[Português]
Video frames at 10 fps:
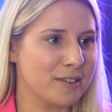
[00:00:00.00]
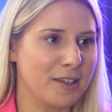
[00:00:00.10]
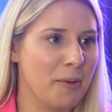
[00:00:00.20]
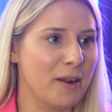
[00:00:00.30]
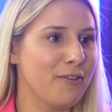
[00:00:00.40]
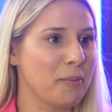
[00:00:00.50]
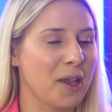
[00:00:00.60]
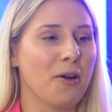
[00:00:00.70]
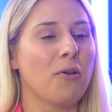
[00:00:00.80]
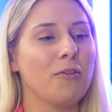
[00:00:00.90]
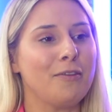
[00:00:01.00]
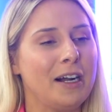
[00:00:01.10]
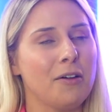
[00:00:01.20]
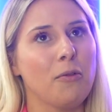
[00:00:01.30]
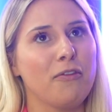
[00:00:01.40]
dá pra ver, porque eu,
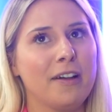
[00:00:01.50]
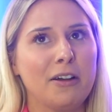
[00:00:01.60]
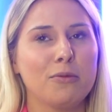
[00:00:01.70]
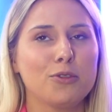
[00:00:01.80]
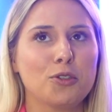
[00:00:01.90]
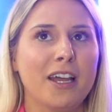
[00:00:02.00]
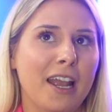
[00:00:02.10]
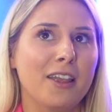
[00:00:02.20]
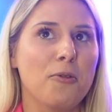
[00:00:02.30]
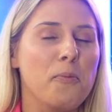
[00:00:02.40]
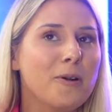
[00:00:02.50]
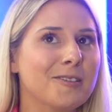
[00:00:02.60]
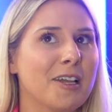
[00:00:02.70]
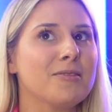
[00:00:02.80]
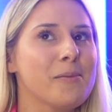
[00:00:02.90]
eu, eu chutaria que
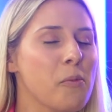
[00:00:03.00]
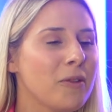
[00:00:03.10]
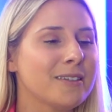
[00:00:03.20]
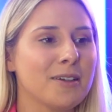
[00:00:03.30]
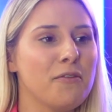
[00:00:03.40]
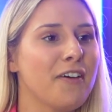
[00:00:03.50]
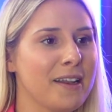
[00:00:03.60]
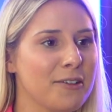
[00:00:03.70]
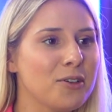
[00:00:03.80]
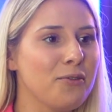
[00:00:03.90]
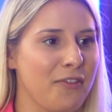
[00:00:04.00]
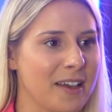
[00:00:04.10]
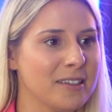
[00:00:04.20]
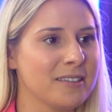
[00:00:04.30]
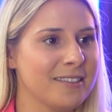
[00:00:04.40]
1% da população faria o que tu
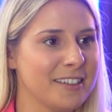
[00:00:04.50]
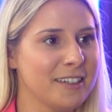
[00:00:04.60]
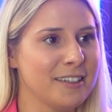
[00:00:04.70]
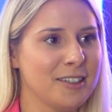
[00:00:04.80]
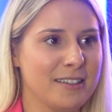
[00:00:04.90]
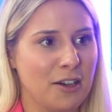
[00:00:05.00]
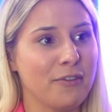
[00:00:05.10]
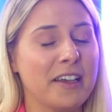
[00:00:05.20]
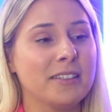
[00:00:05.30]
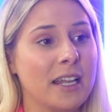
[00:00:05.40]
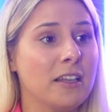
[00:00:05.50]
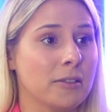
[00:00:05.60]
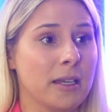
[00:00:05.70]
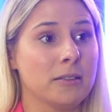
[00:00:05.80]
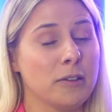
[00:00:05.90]
fez. Assim, talvez nem isso,
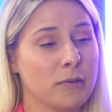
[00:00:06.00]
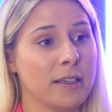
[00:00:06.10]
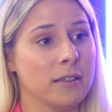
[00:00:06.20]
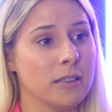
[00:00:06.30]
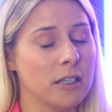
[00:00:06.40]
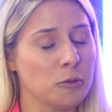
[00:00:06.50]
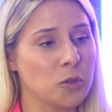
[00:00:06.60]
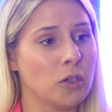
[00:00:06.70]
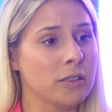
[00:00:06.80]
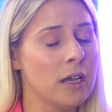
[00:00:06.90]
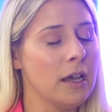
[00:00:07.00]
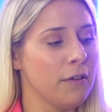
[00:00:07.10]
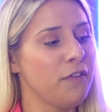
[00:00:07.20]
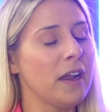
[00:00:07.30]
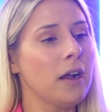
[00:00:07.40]
que às vezes as pessoas
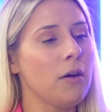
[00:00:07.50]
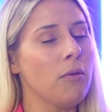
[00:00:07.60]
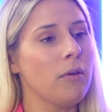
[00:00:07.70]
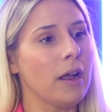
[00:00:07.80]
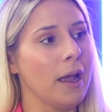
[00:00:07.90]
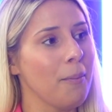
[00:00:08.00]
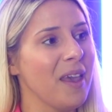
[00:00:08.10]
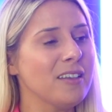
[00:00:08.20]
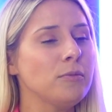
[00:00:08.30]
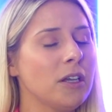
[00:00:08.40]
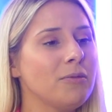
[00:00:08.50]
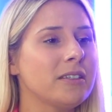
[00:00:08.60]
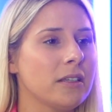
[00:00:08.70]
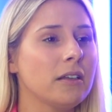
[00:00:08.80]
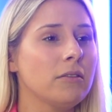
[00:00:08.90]
ficam, é, mesmo não
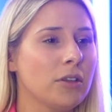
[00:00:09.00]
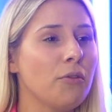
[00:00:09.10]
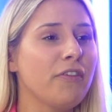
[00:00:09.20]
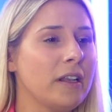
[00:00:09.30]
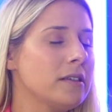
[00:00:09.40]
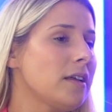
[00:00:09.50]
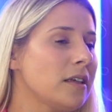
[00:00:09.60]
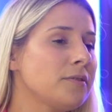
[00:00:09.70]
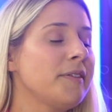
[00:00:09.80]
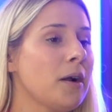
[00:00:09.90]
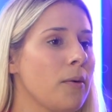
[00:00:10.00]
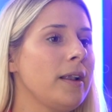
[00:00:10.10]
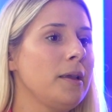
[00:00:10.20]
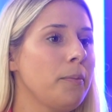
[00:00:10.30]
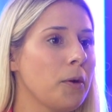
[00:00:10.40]
estando tão felizes, elas ficam
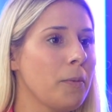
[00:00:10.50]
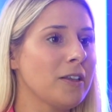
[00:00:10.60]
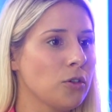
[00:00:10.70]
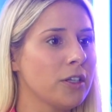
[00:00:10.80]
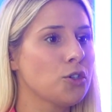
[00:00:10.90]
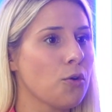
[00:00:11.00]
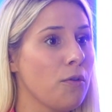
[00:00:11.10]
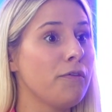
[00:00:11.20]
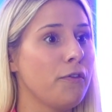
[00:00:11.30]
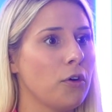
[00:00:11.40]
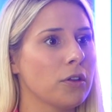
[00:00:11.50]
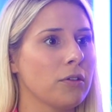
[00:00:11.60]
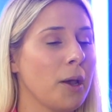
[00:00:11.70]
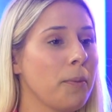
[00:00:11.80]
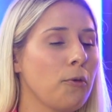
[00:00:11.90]
ali por uma zona de conforto,
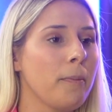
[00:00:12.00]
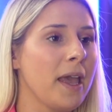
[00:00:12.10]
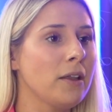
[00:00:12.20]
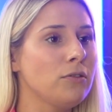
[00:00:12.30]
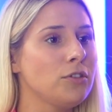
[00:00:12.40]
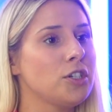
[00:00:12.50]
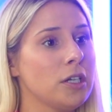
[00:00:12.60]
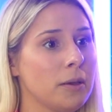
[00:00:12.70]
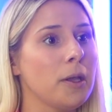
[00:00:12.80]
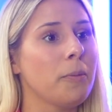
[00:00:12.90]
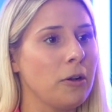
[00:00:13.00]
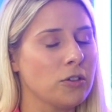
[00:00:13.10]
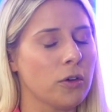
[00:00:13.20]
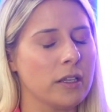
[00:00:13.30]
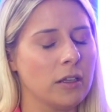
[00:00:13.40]
né? Por um Sim. medo de ir pro
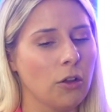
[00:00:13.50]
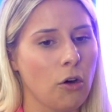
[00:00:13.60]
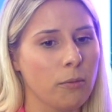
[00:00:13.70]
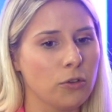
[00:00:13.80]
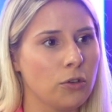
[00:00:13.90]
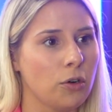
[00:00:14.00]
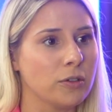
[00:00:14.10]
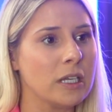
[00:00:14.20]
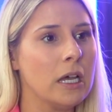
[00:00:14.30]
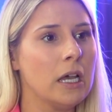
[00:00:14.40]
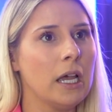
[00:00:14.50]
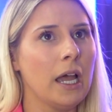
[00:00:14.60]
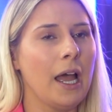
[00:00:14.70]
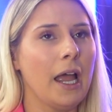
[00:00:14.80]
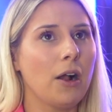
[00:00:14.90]
desconhecido, como tu trouxe.
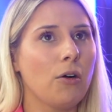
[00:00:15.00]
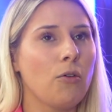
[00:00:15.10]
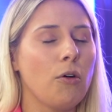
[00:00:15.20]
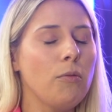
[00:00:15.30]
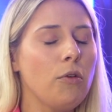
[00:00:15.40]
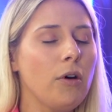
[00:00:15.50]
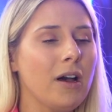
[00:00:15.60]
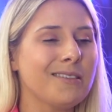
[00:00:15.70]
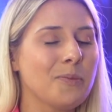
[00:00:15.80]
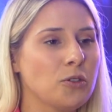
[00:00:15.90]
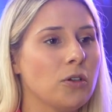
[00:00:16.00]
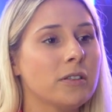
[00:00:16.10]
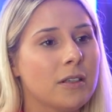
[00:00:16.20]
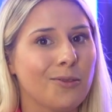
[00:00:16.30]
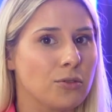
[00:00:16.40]
É, como as pessoas
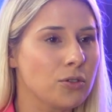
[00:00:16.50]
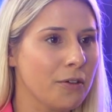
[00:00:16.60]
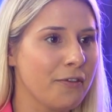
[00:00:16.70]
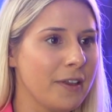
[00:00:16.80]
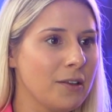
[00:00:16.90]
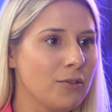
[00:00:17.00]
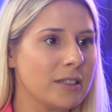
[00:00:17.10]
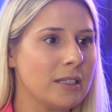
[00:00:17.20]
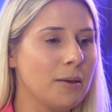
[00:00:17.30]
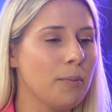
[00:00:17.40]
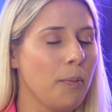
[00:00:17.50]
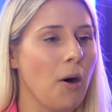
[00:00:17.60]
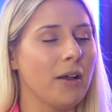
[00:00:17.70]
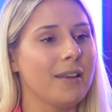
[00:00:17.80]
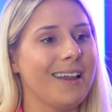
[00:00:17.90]
que estão nos ouvindo, assim,
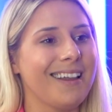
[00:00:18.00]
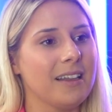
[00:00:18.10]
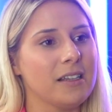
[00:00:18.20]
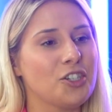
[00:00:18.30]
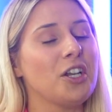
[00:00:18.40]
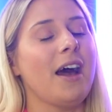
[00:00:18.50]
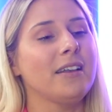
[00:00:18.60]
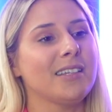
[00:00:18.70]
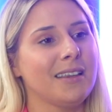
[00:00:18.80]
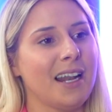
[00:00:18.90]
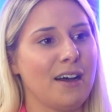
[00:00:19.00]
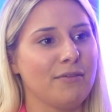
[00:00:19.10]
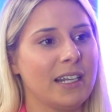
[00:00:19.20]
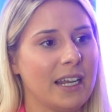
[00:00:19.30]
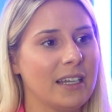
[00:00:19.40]
podem tirar essa
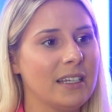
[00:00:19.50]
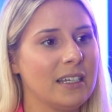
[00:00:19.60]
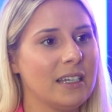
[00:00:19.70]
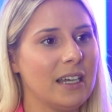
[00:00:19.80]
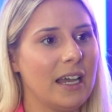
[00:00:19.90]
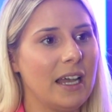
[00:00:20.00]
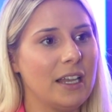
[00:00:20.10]
trava, né? É,